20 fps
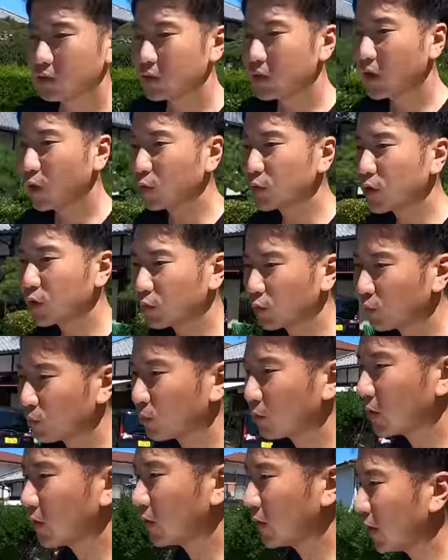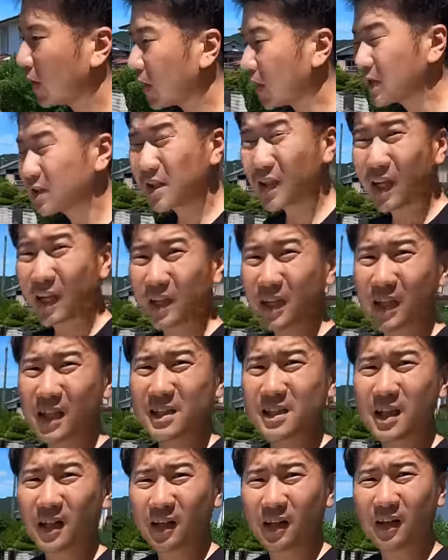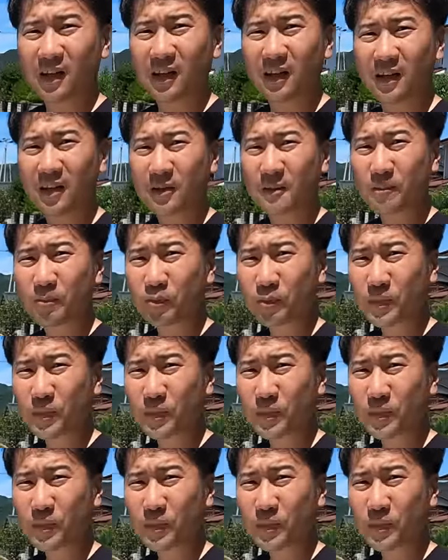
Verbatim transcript: 火が起きたということなんであ風がいい感じやね、はい、